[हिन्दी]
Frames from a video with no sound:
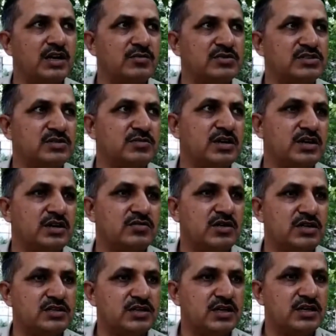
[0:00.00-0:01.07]
में जमा
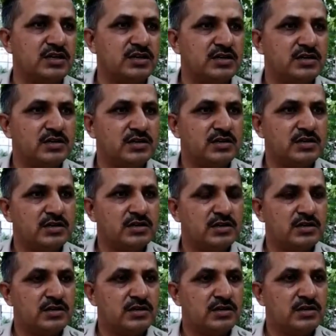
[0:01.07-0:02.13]
करवा दिया बताया जा रहा है कि
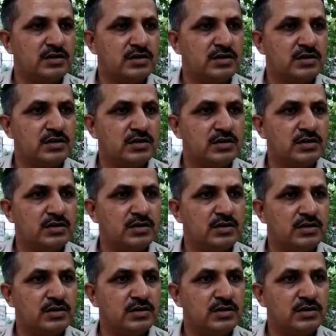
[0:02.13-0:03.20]
हथियारों के साथ
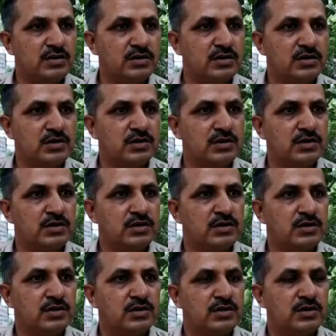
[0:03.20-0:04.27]
फेसबुक पर अपना फोटो भी
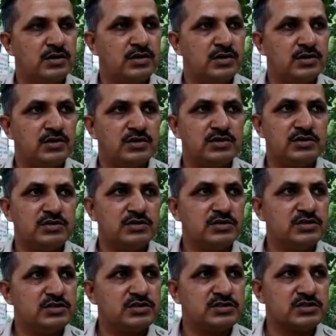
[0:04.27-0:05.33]
अपलोड करता था यूट्यूब पर
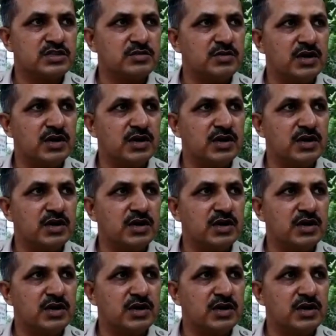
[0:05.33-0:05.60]
भी करता इसके था।